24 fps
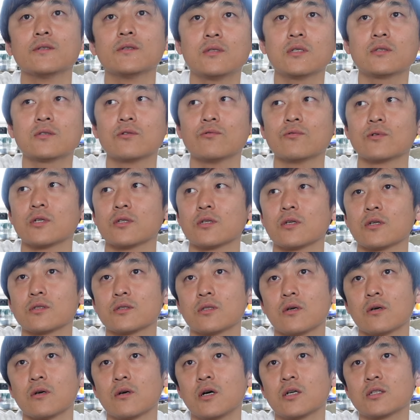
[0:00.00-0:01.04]
テスト受けたら
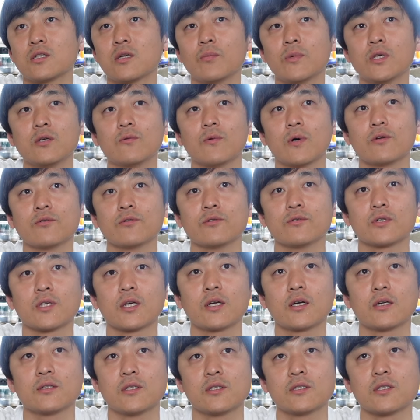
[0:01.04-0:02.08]
さ頭いい悪いの
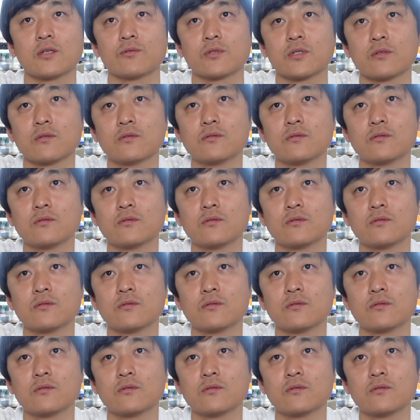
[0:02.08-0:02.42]
結果が出ちゃうじゃ